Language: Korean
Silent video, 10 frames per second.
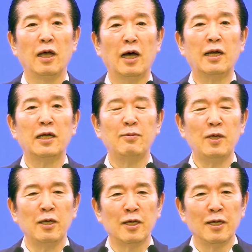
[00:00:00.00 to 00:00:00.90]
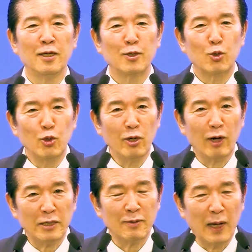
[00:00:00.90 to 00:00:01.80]
하나님이
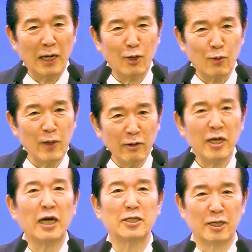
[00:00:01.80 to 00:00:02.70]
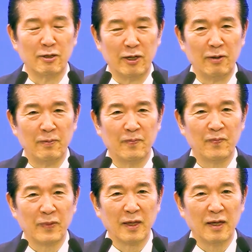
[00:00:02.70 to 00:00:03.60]
두려워하지 말라고 명령하신 거예요.
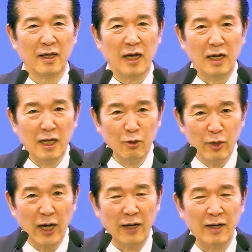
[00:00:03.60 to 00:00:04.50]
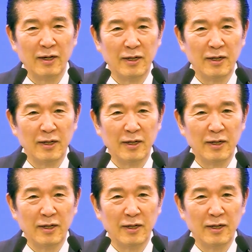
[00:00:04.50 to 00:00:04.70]
할렐루야.